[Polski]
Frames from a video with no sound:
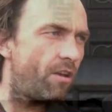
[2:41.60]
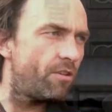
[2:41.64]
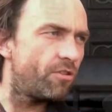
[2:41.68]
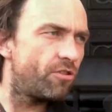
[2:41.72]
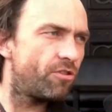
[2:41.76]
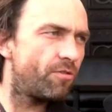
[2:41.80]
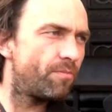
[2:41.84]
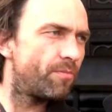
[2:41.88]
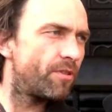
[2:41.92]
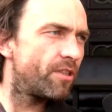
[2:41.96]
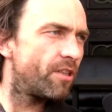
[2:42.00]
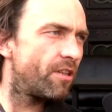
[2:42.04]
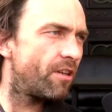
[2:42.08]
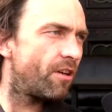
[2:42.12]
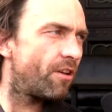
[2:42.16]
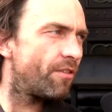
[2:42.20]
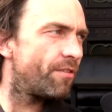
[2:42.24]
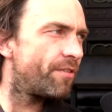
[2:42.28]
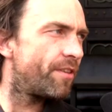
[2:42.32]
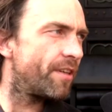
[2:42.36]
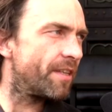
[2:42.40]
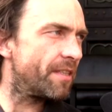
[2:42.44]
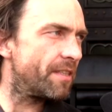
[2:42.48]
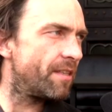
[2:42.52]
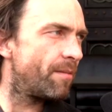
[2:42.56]
zimny
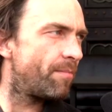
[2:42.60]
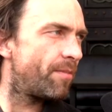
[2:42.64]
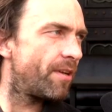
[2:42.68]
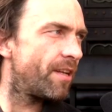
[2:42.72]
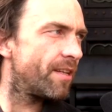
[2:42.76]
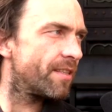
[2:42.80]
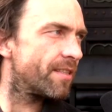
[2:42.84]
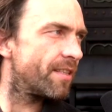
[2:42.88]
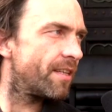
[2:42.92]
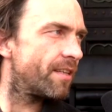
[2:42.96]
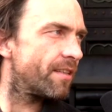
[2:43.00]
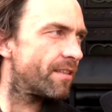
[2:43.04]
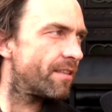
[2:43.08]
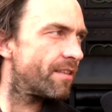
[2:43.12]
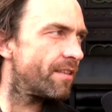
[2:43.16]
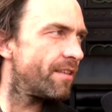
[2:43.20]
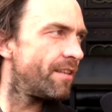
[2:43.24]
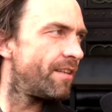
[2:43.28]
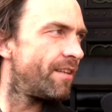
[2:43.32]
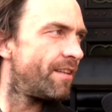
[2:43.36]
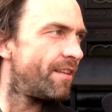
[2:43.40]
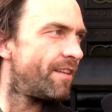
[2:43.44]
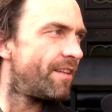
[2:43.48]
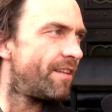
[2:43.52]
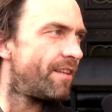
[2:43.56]
oddech na plecach,
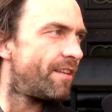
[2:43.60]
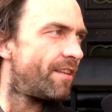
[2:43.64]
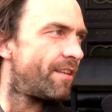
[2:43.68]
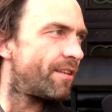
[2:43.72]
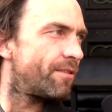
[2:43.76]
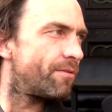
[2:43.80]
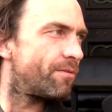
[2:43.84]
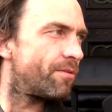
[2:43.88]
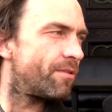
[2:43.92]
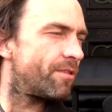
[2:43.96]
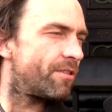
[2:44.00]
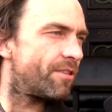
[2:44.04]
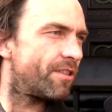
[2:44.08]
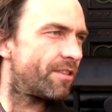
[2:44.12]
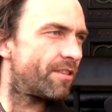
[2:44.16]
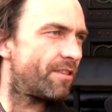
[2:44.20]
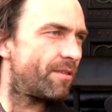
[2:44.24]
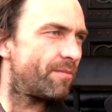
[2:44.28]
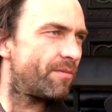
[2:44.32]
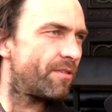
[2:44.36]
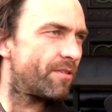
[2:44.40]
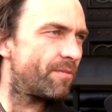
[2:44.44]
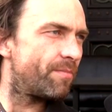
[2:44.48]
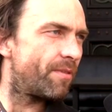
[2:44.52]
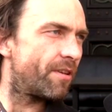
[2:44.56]
który
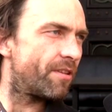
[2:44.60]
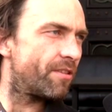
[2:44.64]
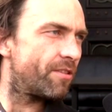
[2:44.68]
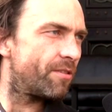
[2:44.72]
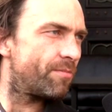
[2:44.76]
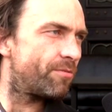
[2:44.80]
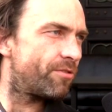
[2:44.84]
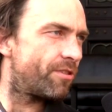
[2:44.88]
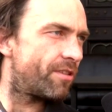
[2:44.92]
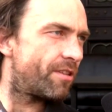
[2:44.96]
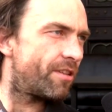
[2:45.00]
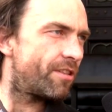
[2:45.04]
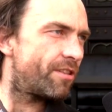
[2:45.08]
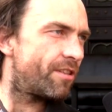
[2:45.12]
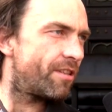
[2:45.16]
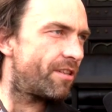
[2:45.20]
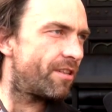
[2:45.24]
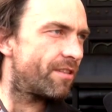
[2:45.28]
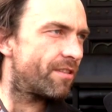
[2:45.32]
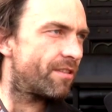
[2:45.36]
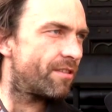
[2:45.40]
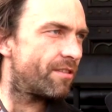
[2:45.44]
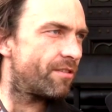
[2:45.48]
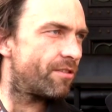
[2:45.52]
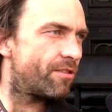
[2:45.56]
czasami jest bardziej
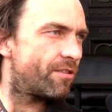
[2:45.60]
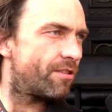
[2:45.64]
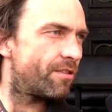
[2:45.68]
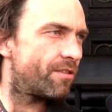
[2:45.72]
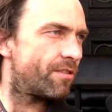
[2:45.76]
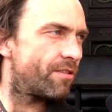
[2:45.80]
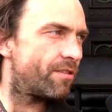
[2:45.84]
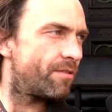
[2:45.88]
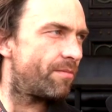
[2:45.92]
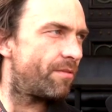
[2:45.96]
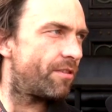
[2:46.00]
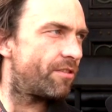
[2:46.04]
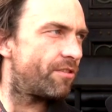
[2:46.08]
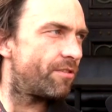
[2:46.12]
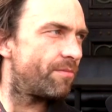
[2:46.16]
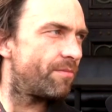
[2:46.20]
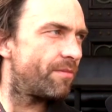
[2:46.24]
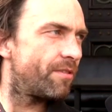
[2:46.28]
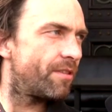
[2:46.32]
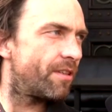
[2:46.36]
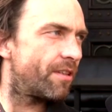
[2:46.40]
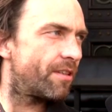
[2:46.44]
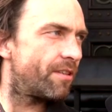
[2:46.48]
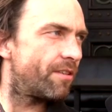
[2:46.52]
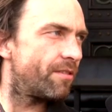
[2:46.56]
przerażający niż to, co
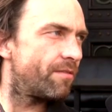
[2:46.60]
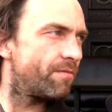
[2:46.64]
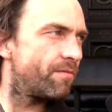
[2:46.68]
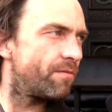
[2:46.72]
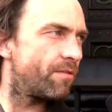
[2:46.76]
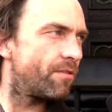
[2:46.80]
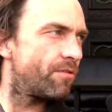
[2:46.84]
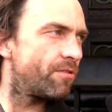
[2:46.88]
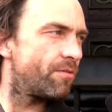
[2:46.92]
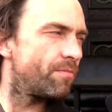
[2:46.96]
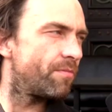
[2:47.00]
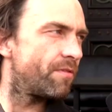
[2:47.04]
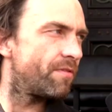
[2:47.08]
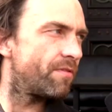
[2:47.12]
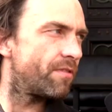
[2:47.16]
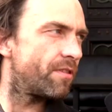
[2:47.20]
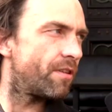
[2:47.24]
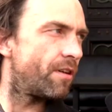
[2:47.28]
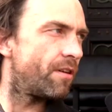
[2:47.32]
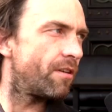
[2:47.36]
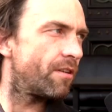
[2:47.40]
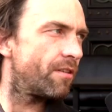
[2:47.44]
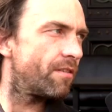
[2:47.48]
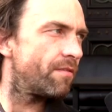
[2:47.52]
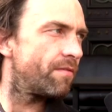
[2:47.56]
zobaczymy, jak odwrócimy
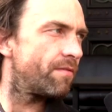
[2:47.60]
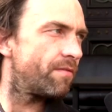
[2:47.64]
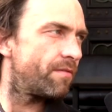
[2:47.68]
wzrok.